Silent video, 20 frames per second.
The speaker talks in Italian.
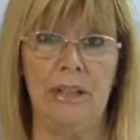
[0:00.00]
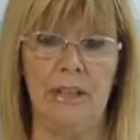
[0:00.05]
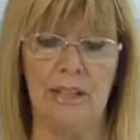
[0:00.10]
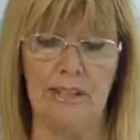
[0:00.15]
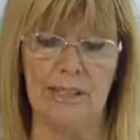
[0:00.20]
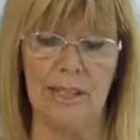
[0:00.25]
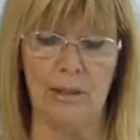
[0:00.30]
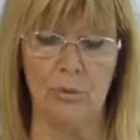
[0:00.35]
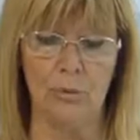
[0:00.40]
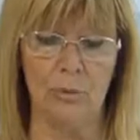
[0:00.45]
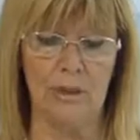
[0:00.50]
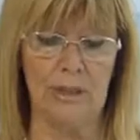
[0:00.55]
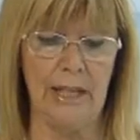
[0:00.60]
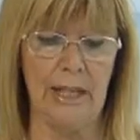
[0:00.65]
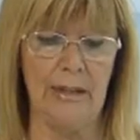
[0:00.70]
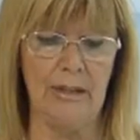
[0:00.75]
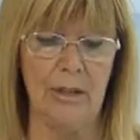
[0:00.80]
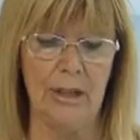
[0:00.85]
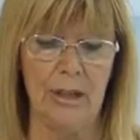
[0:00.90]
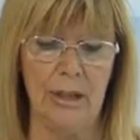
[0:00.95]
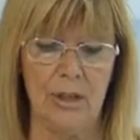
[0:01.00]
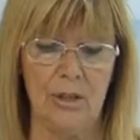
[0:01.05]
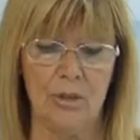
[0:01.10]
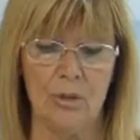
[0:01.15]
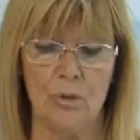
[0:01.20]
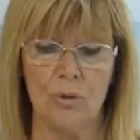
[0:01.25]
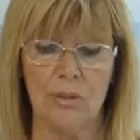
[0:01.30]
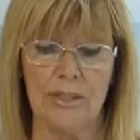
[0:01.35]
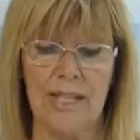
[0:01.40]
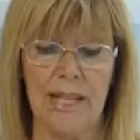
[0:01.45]
di salute.
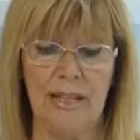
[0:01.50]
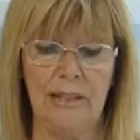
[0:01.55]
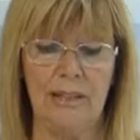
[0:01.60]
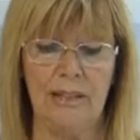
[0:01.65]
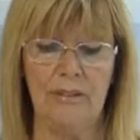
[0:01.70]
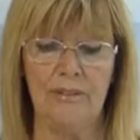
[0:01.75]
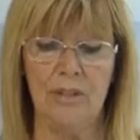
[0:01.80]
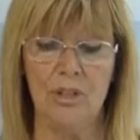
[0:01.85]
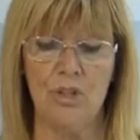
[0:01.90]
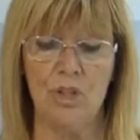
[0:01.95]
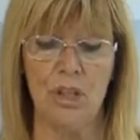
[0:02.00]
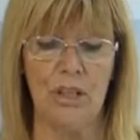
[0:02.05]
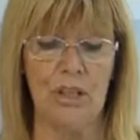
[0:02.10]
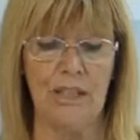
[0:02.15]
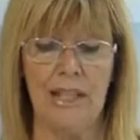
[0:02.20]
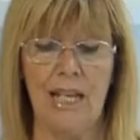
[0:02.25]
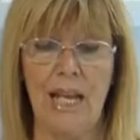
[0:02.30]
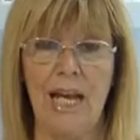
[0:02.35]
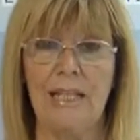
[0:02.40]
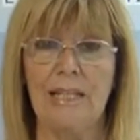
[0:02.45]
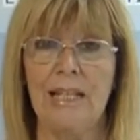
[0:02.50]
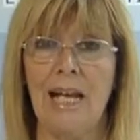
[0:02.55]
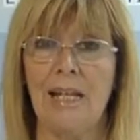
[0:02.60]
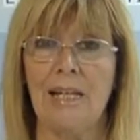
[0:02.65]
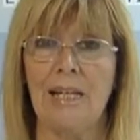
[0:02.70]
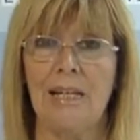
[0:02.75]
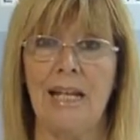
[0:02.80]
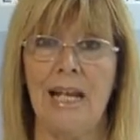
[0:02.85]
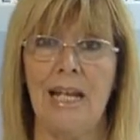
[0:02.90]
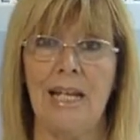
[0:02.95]
Sono stati i vicini a
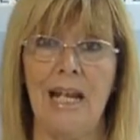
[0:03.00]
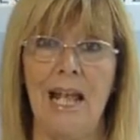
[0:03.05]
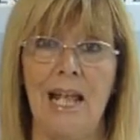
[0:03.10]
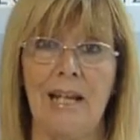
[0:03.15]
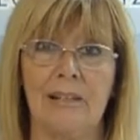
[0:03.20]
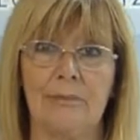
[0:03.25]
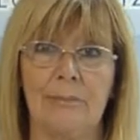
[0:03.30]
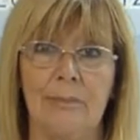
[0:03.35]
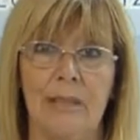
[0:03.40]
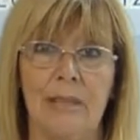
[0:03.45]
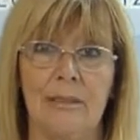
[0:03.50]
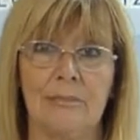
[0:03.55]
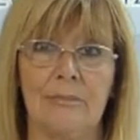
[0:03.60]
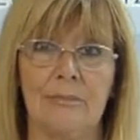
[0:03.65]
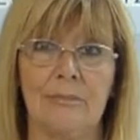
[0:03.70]
dare l'allarme.